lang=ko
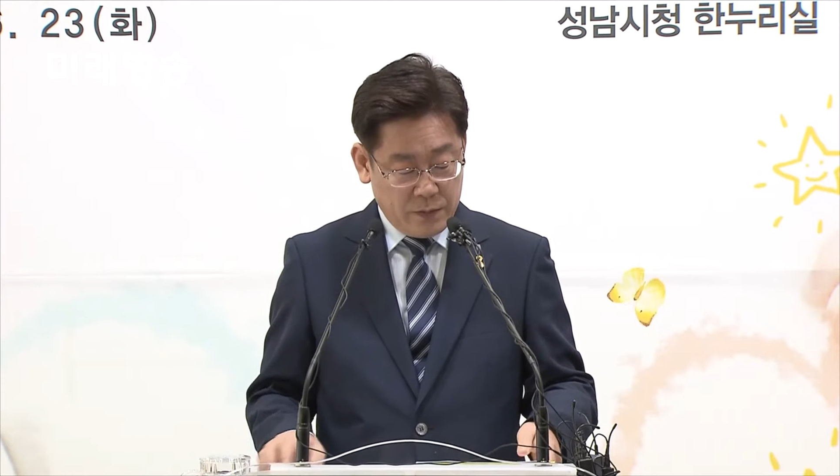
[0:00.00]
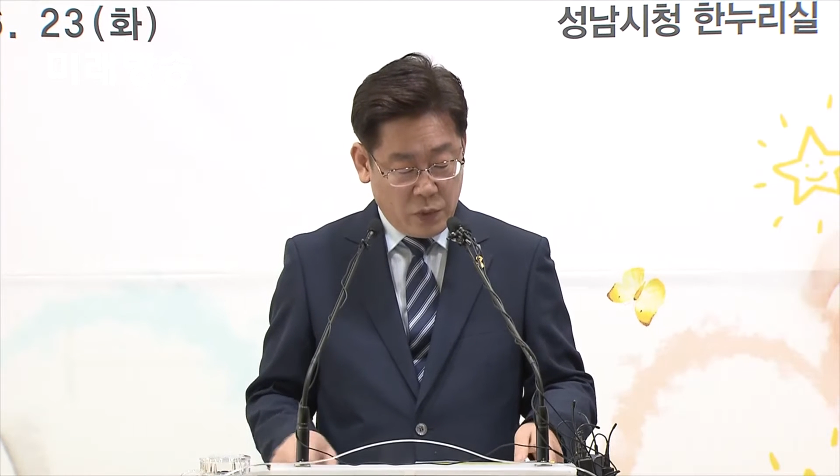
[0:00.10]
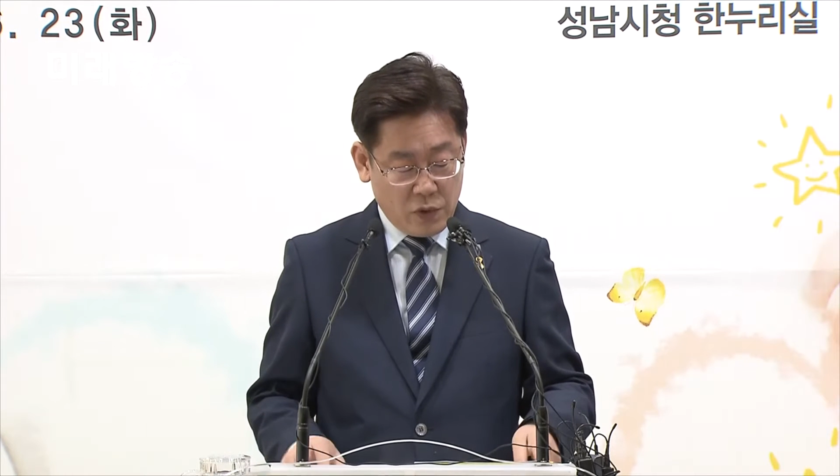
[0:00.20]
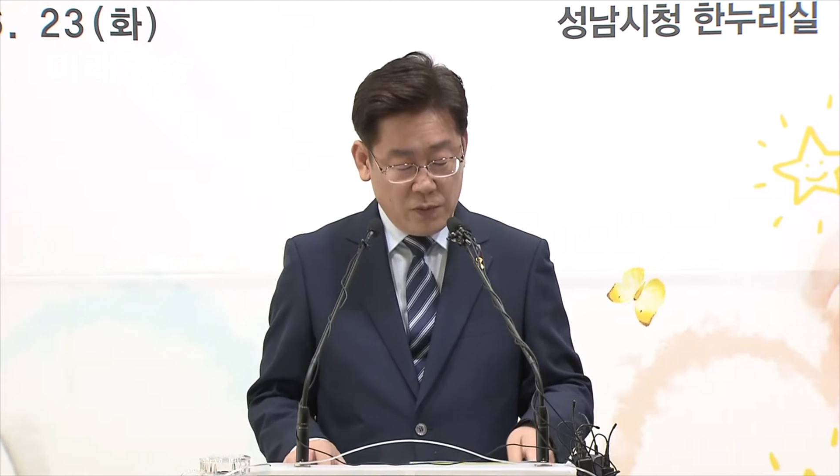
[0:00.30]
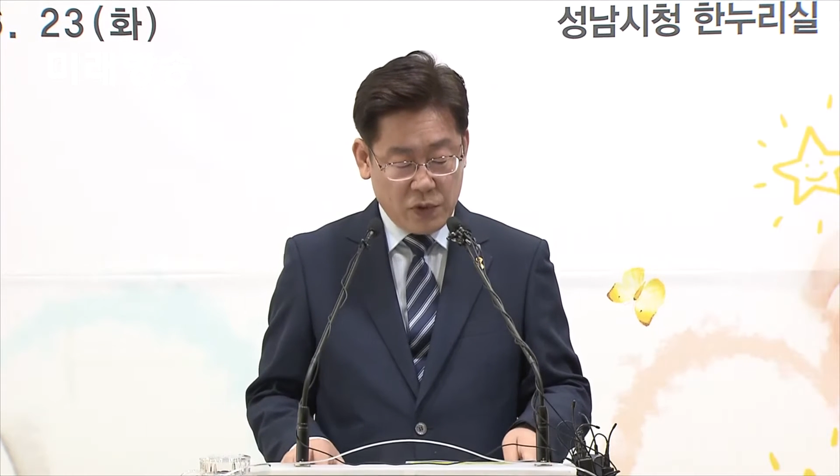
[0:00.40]

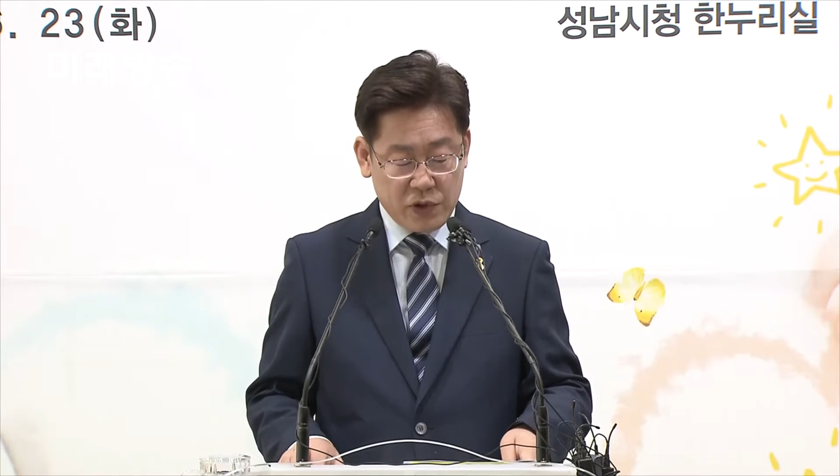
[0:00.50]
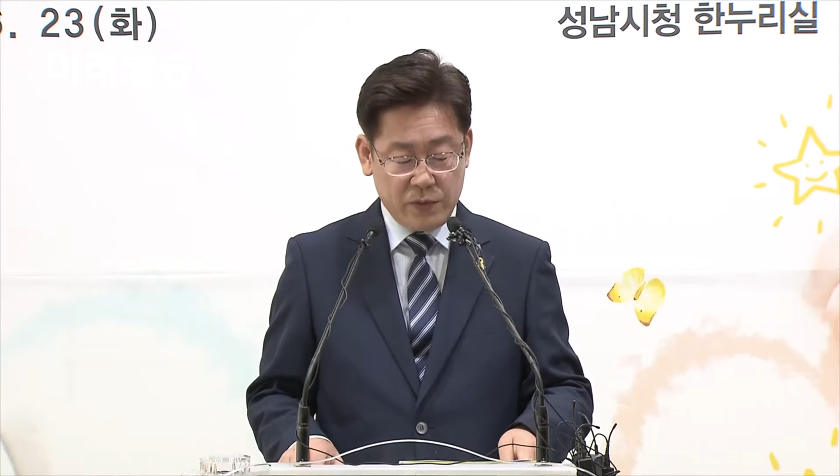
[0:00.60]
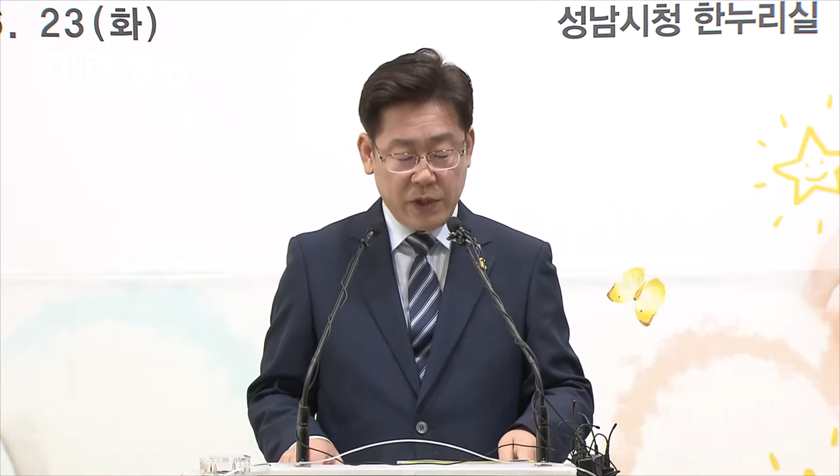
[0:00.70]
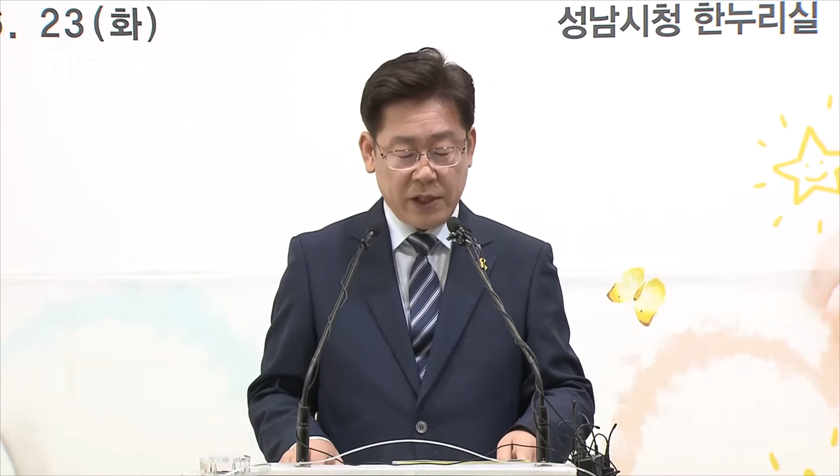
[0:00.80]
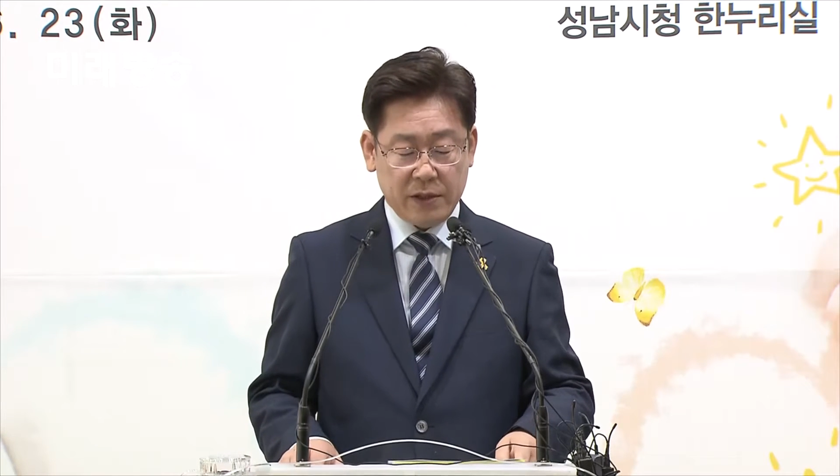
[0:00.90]

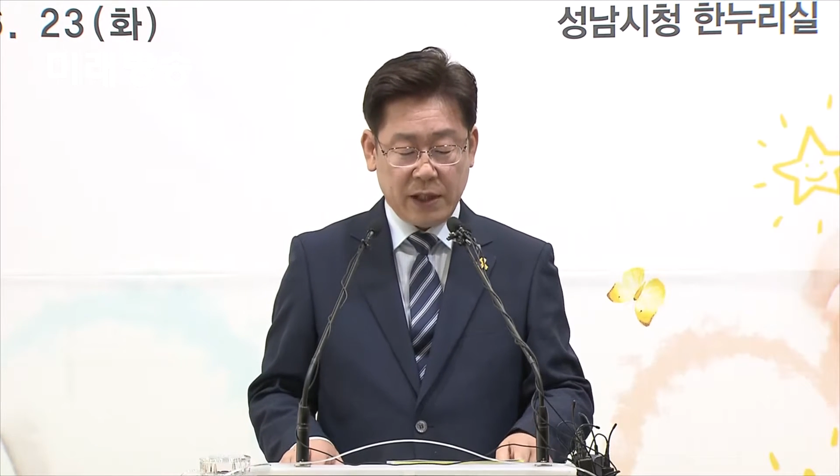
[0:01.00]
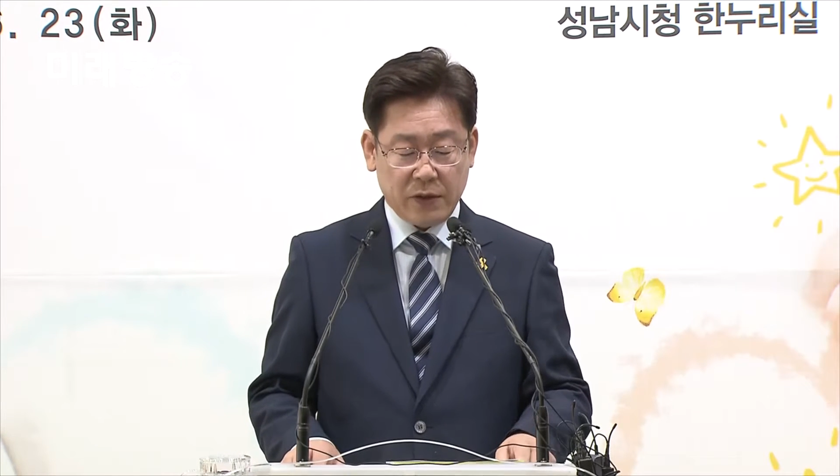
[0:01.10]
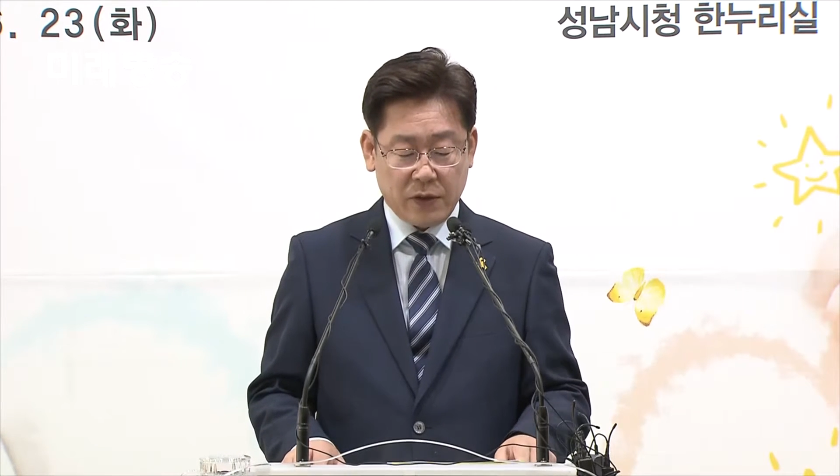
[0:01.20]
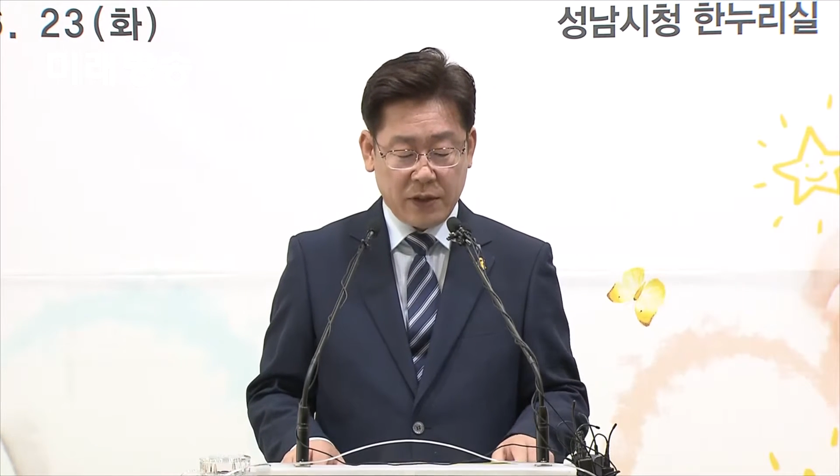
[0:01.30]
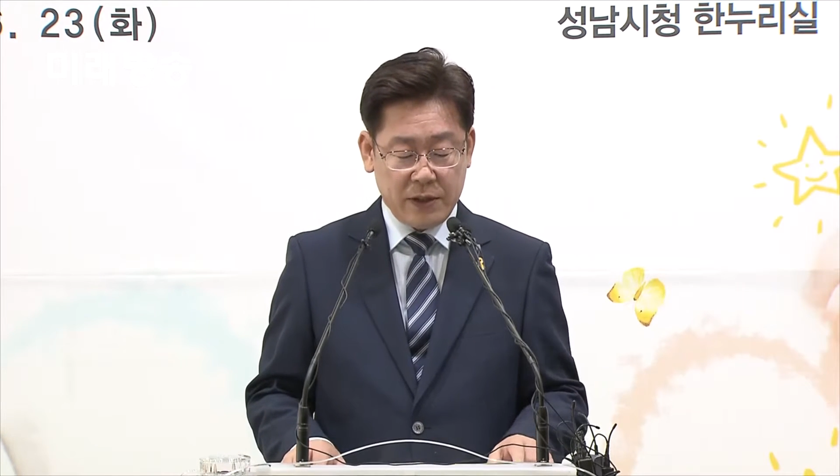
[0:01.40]
보건복지부의 이런
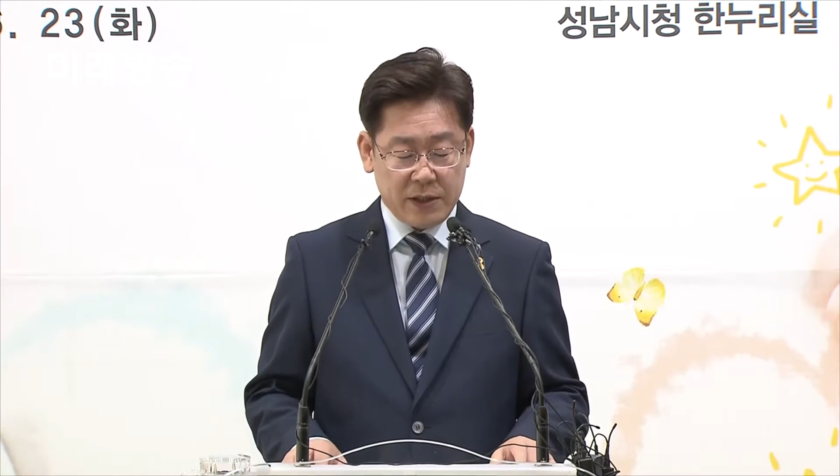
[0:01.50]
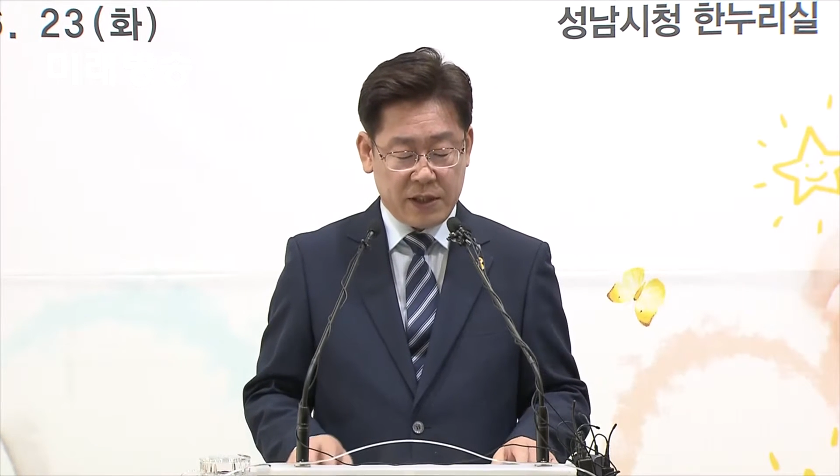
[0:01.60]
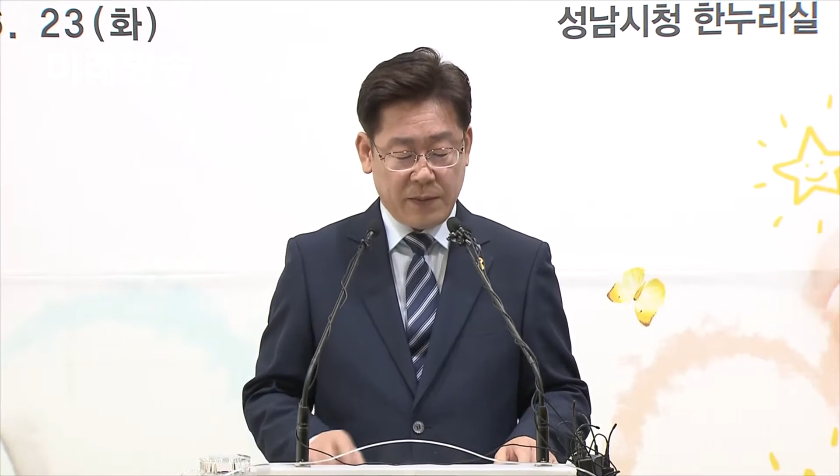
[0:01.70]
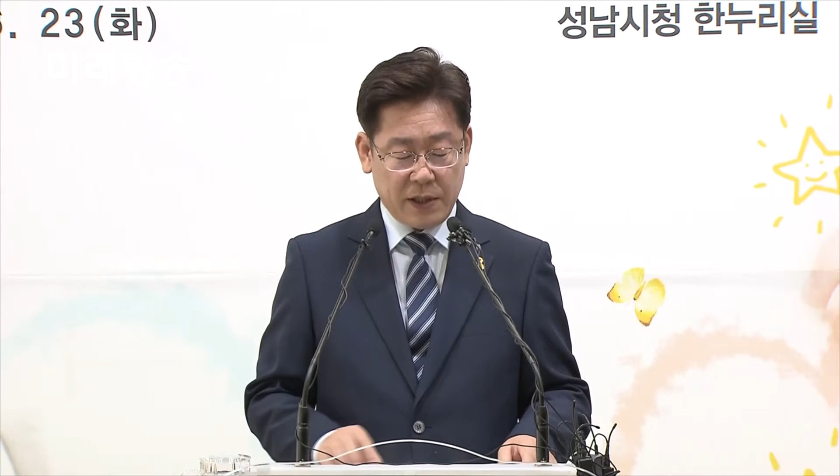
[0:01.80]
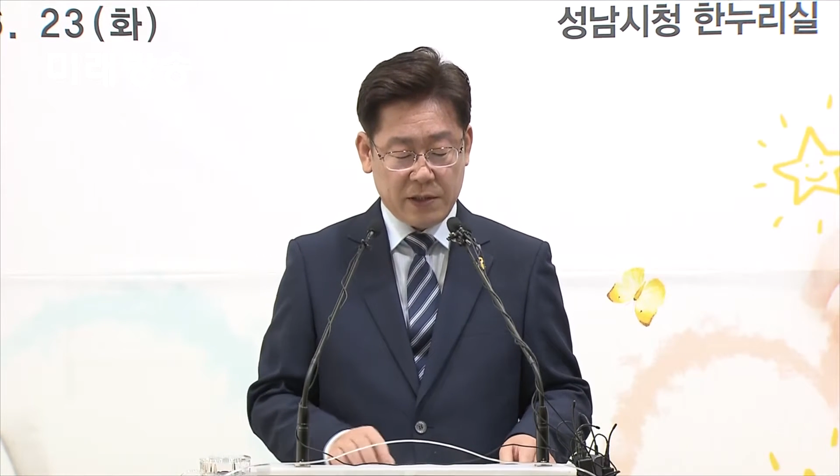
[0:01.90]
태도는
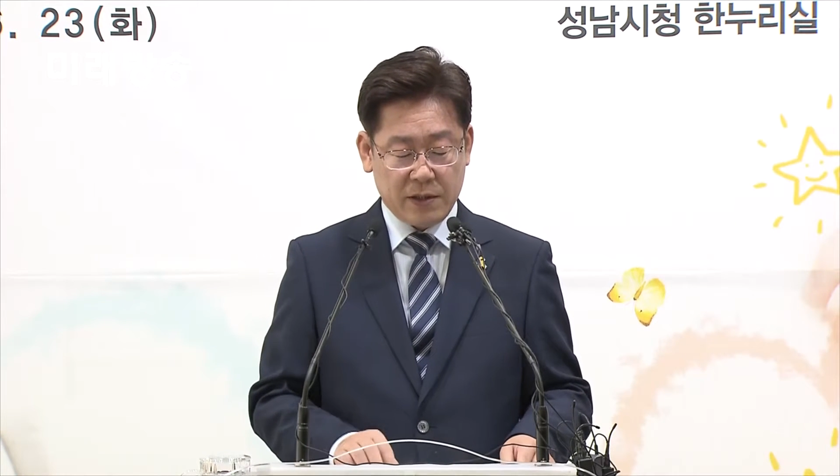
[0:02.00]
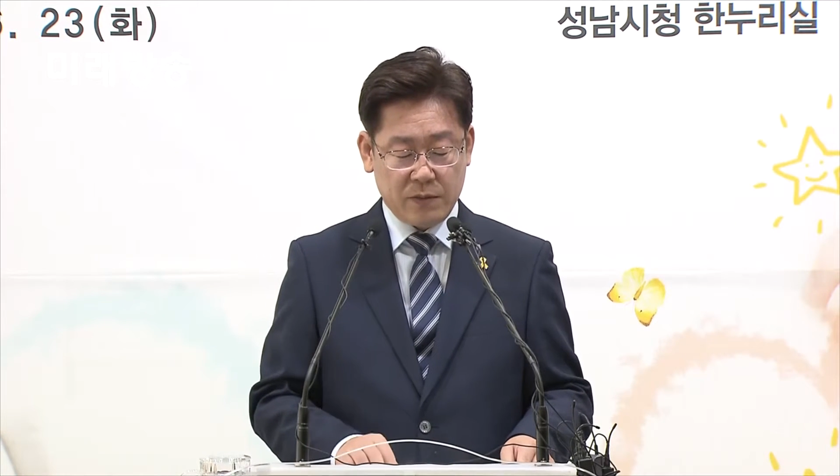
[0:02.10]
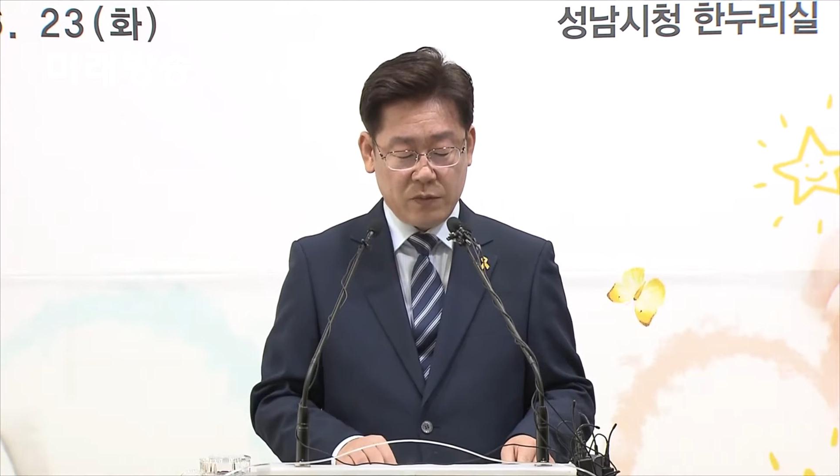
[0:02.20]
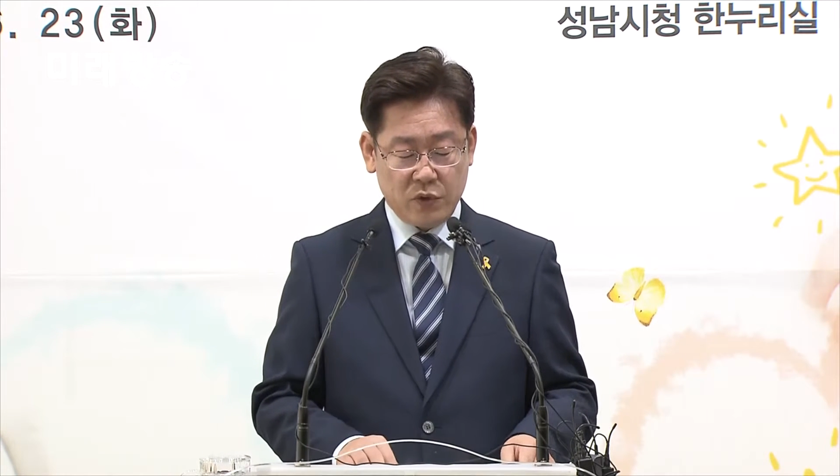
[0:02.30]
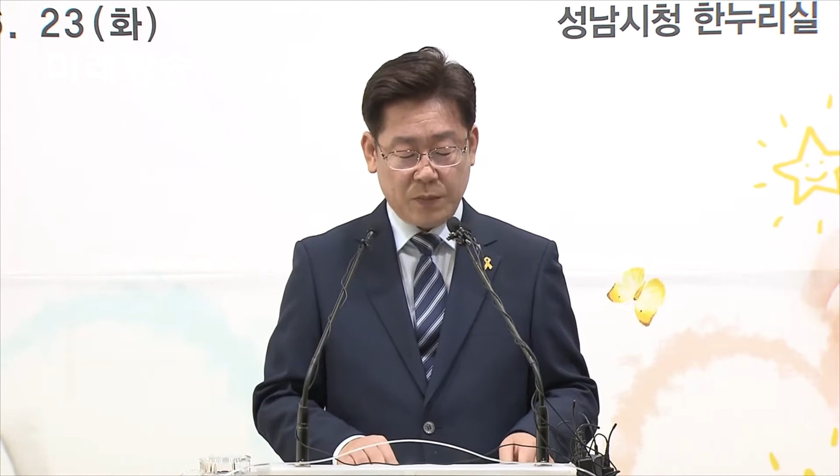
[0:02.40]

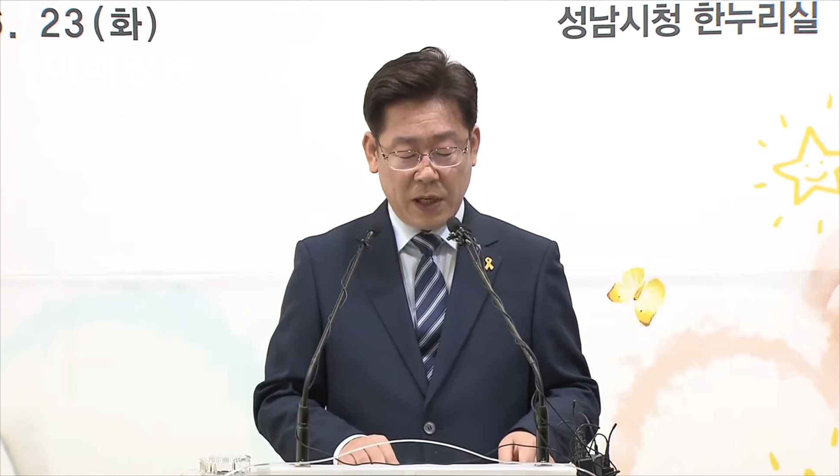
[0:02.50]
지방정부